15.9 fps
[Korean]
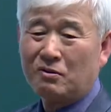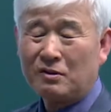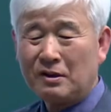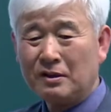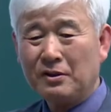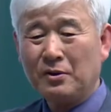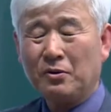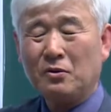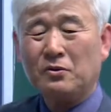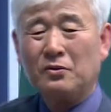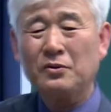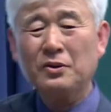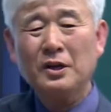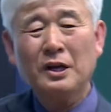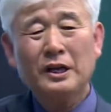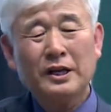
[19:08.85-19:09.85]
그러는데
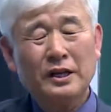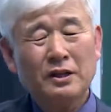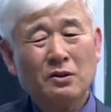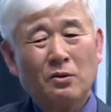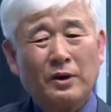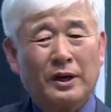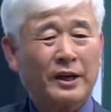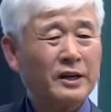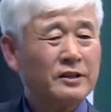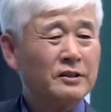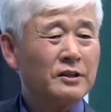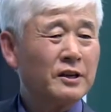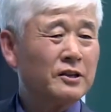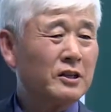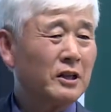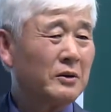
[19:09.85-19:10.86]
이건 인도의
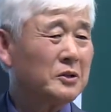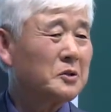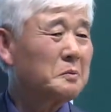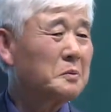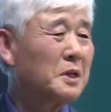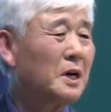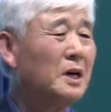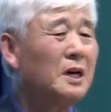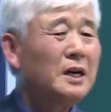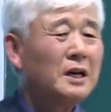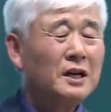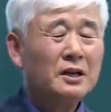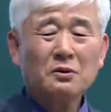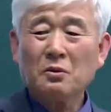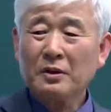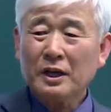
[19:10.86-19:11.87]
캐스트에서 나왔습니다.
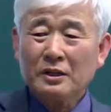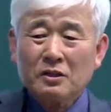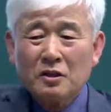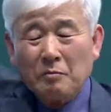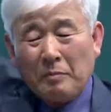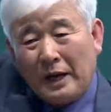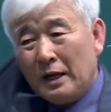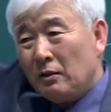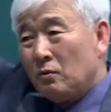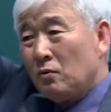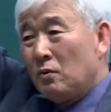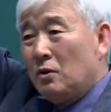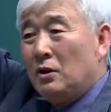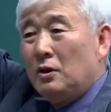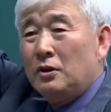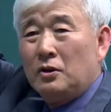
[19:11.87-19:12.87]
인도 캐스트 맨
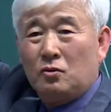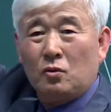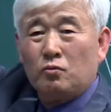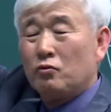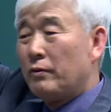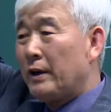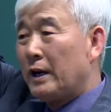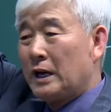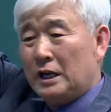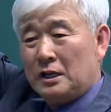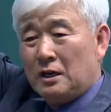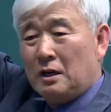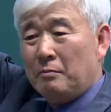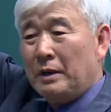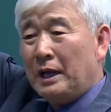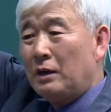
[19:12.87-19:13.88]
인도 분으로
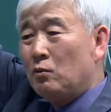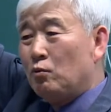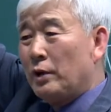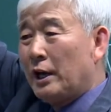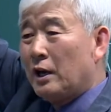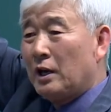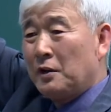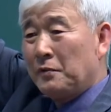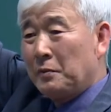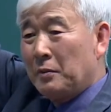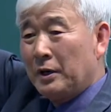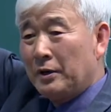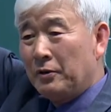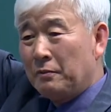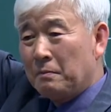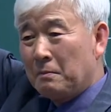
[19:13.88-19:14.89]
계시나? 맨 위의 계급이
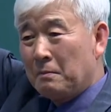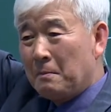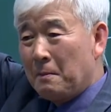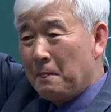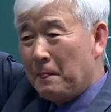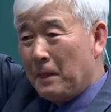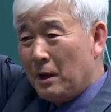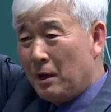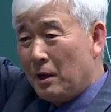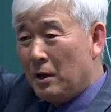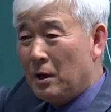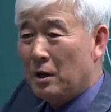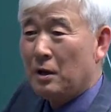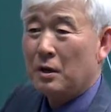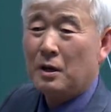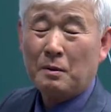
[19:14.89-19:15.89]
뭐예요?
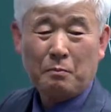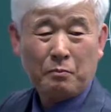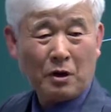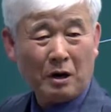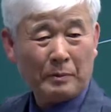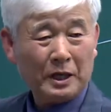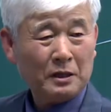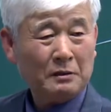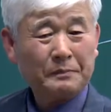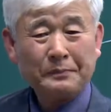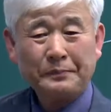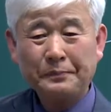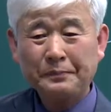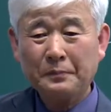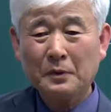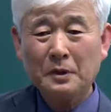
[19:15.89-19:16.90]
예, 브라만.
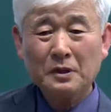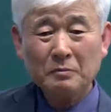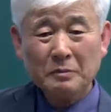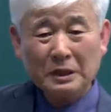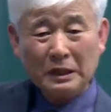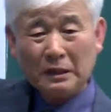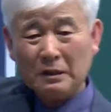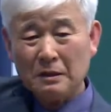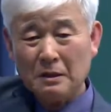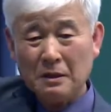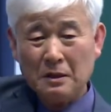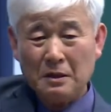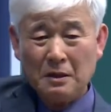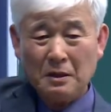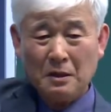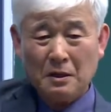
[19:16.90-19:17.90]
그 밑에
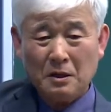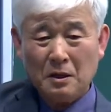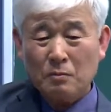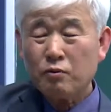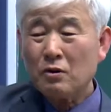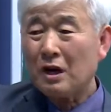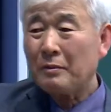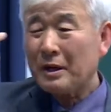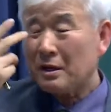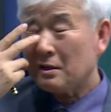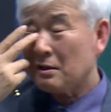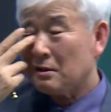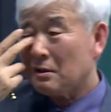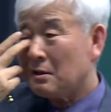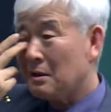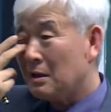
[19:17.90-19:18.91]
브라만은
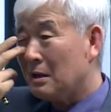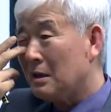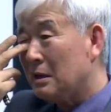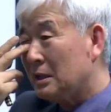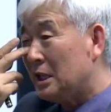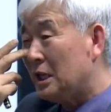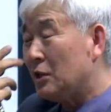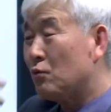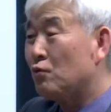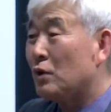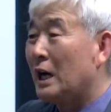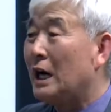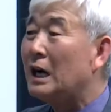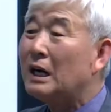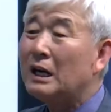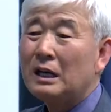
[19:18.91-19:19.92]

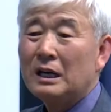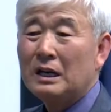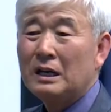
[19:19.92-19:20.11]
지주나